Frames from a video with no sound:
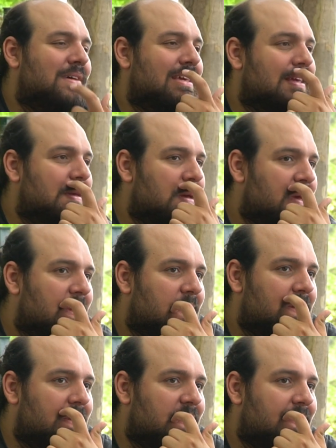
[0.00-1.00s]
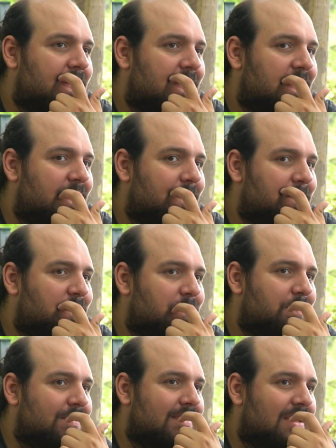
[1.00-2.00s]
Peki ee,
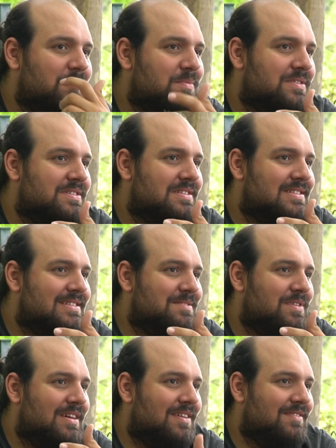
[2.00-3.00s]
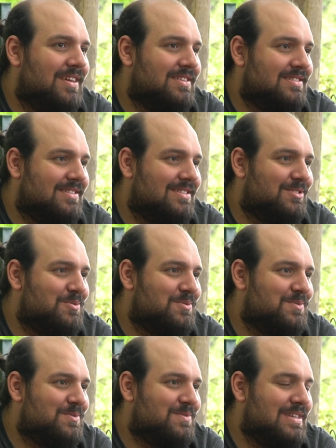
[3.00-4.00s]
tek başınıza bir ev
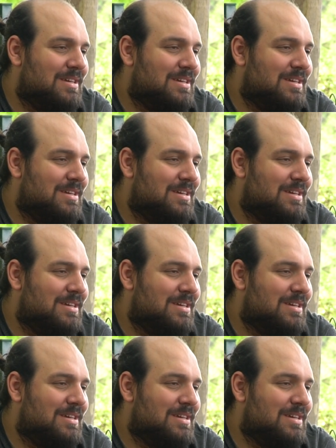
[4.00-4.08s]
geçindiriyorsunuz.